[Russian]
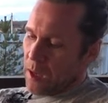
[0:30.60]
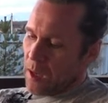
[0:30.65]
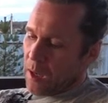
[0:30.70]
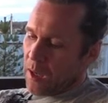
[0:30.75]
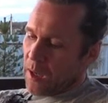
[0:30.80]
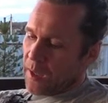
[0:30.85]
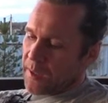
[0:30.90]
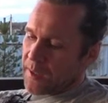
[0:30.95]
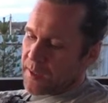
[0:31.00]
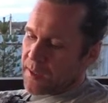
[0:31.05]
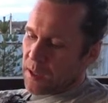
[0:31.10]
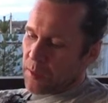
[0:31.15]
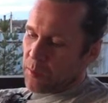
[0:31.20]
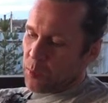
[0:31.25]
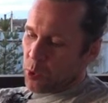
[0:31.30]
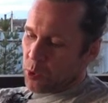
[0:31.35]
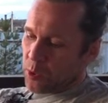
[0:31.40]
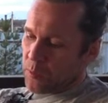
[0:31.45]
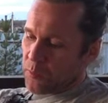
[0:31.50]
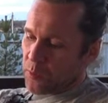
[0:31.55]
А
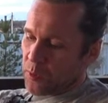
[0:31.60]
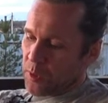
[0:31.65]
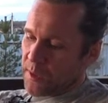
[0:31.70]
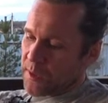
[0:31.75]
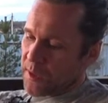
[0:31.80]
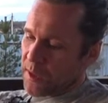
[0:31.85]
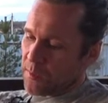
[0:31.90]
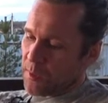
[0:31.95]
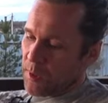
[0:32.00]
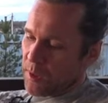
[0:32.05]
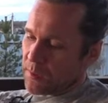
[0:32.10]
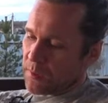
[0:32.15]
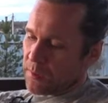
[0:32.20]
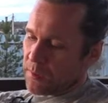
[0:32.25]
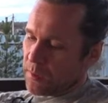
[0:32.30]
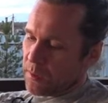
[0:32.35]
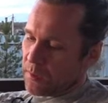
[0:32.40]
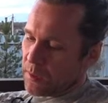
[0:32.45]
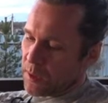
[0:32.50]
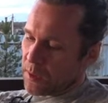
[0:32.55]
экстрабрютов у нас, ребят,
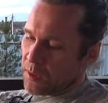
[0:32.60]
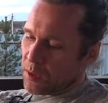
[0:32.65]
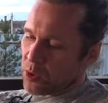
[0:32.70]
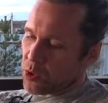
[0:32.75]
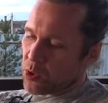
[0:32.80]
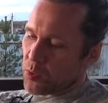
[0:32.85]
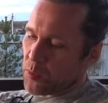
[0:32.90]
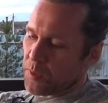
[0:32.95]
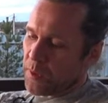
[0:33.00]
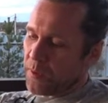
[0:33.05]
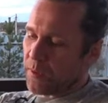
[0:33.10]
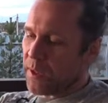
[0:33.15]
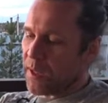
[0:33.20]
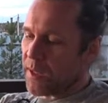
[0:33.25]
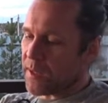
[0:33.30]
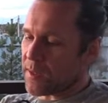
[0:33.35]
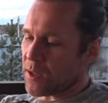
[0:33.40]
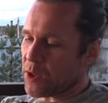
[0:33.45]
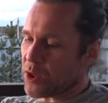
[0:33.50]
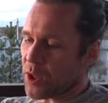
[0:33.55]
я говорю, что
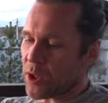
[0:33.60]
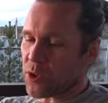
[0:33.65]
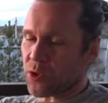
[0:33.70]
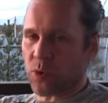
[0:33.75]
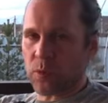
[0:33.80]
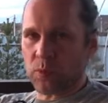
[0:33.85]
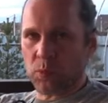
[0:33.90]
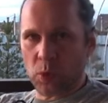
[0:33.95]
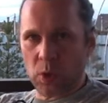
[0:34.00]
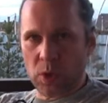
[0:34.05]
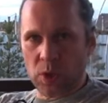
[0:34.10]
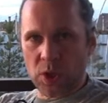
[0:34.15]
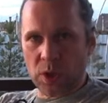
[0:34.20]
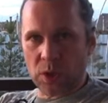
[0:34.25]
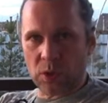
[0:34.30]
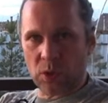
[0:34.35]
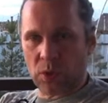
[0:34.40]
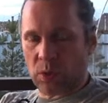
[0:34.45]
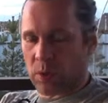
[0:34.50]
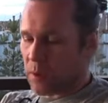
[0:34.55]
появляется сейчас чуть
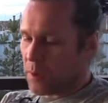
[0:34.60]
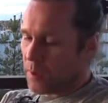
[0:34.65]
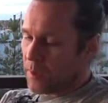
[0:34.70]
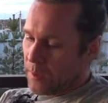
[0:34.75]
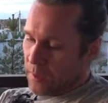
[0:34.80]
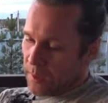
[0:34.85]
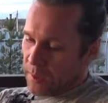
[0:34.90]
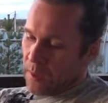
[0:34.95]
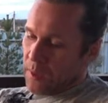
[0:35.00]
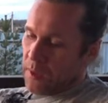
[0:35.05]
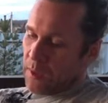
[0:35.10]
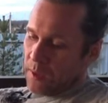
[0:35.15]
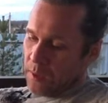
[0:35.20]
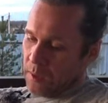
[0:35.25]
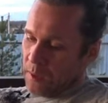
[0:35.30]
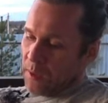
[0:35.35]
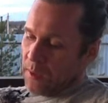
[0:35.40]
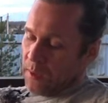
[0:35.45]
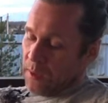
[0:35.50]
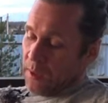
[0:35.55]
больше, но
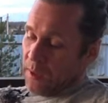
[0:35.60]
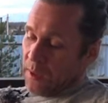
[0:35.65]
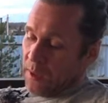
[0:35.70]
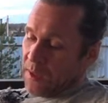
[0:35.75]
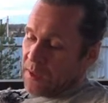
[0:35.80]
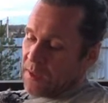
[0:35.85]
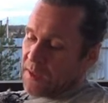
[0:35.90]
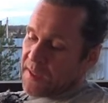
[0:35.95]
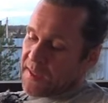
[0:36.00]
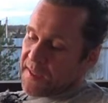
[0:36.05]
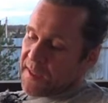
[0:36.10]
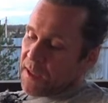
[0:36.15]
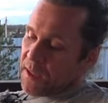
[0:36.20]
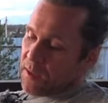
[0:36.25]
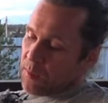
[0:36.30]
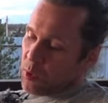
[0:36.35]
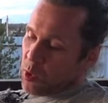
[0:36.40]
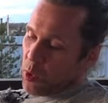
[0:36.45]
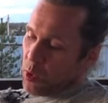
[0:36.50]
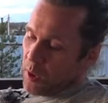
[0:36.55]
не
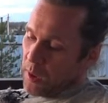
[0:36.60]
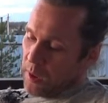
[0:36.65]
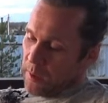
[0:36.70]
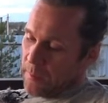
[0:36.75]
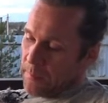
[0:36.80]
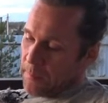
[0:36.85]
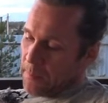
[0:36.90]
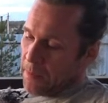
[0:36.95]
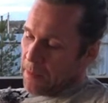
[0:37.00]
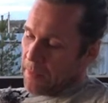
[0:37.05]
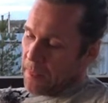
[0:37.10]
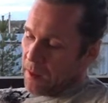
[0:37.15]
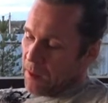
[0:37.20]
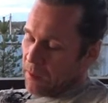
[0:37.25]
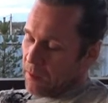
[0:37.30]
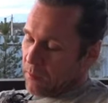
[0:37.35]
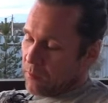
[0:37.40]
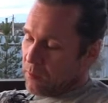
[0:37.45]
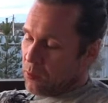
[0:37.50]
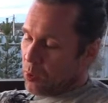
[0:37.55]
сильно много.
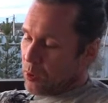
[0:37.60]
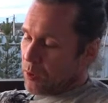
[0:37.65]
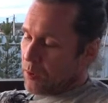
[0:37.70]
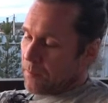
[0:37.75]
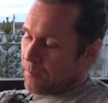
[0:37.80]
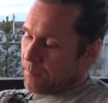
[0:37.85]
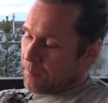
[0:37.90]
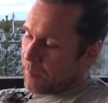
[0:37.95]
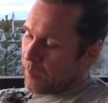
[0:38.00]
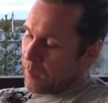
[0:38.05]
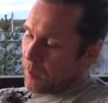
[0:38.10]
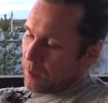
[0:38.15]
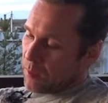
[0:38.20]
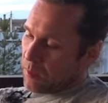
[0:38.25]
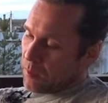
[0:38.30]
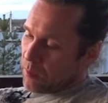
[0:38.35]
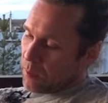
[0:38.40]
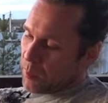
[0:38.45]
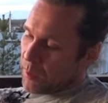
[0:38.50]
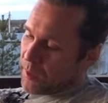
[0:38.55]
Вот.
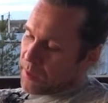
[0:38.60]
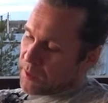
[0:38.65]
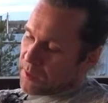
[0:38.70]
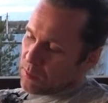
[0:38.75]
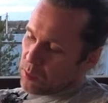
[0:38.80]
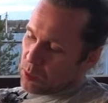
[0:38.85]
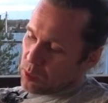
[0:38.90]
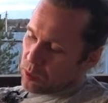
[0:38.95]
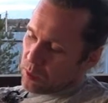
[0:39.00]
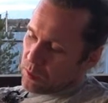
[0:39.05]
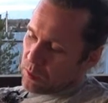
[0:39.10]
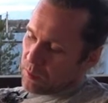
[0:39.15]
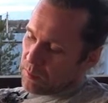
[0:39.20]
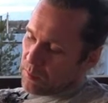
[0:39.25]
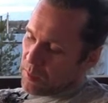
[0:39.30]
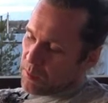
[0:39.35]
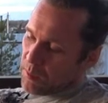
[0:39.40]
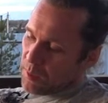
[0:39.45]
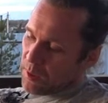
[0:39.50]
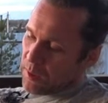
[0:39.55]
Поэтому
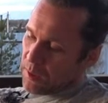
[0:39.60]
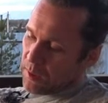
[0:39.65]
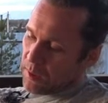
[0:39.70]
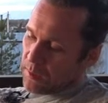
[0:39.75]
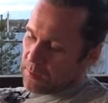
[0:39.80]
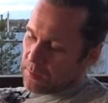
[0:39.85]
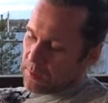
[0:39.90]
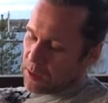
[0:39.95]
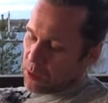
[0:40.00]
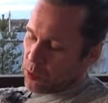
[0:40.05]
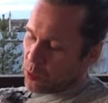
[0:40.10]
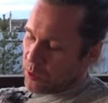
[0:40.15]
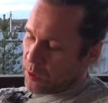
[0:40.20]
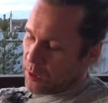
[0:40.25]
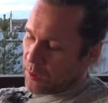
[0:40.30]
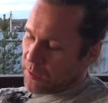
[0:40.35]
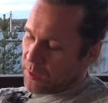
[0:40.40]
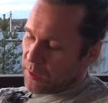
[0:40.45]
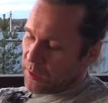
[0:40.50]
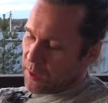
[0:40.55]
мимо такой
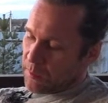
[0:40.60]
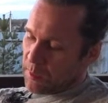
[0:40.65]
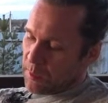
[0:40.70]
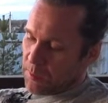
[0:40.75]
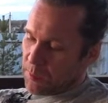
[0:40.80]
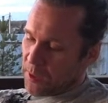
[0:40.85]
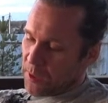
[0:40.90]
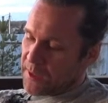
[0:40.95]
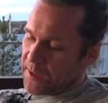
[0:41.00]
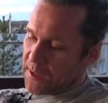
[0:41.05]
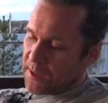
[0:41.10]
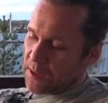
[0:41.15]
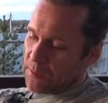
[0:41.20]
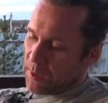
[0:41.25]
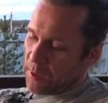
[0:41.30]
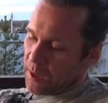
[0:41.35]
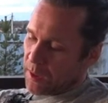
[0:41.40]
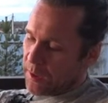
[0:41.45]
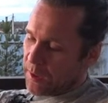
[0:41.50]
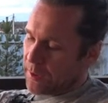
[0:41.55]
новинки мы пройти
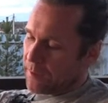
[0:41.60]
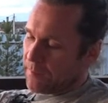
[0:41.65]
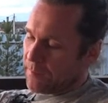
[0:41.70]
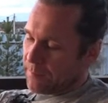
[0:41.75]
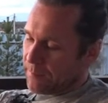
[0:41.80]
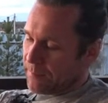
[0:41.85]
не могли.